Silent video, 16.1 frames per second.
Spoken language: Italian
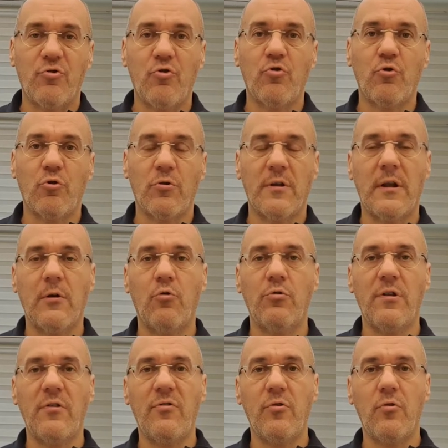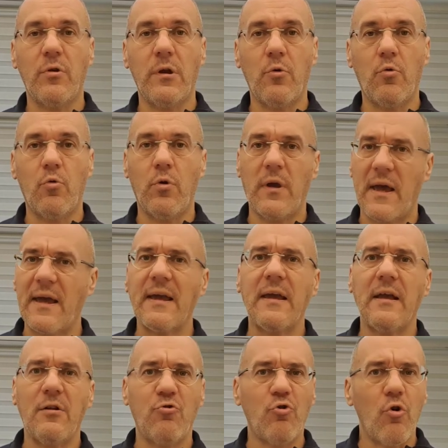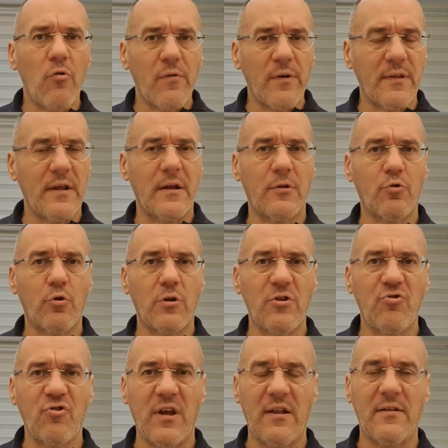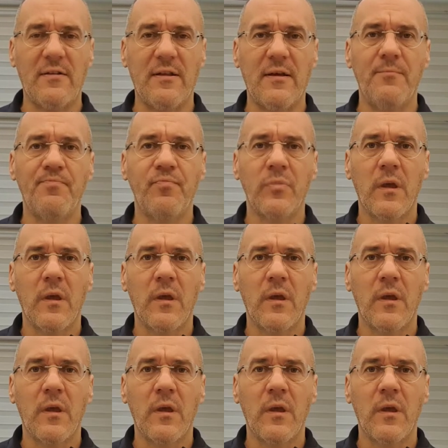Ci sono delle condizioni in cui anche il giovane l'adolescente